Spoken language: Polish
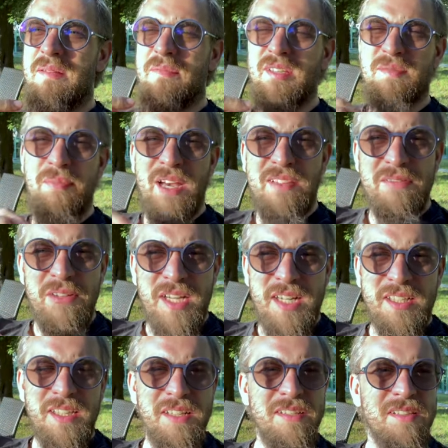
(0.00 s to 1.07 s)
jest bardzo
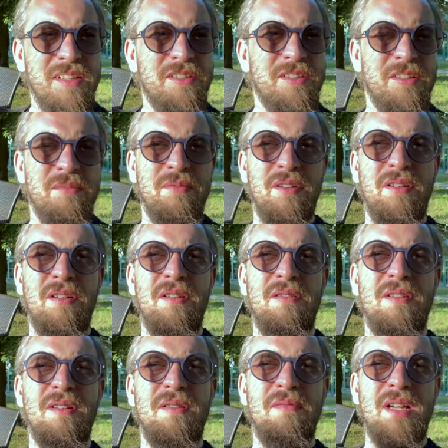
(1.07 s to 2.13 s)
charakterystyczny, bo
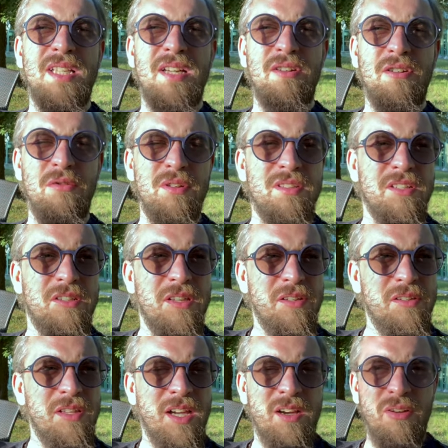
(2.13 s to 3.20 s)
e, ma na, około ze
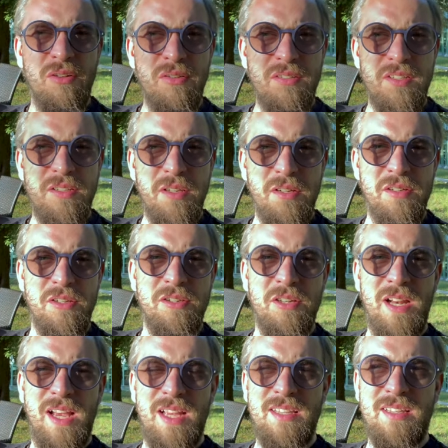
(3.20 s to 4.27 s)
40, na oko ze 40
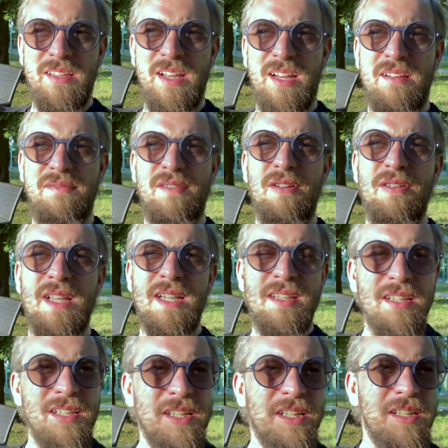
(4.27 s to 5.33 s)
lat, ale wygląda jak
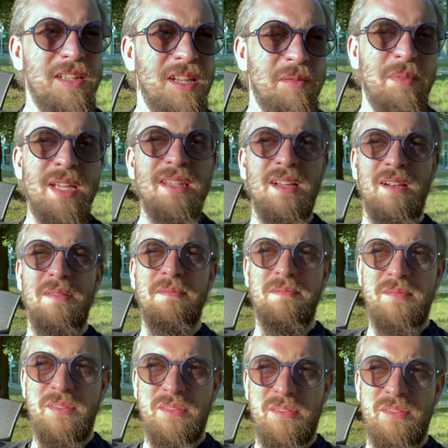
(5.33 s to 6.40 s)
taki kinder metal,
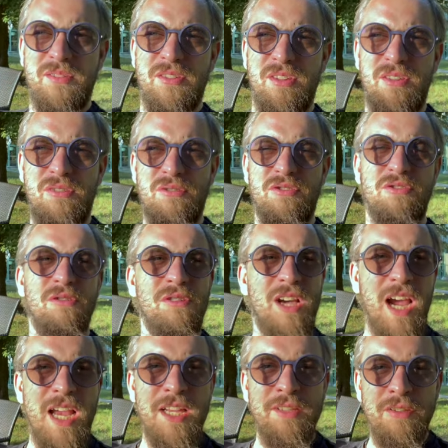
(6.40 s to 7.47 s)
czyli koszulka
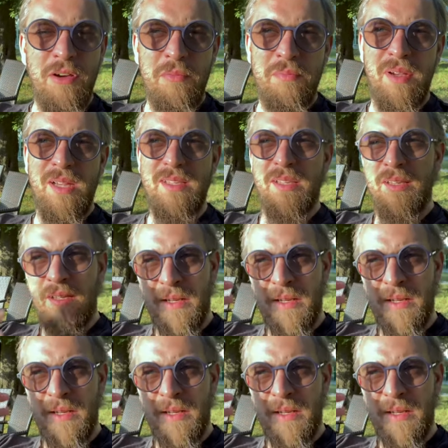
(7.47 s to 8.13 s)
entombed,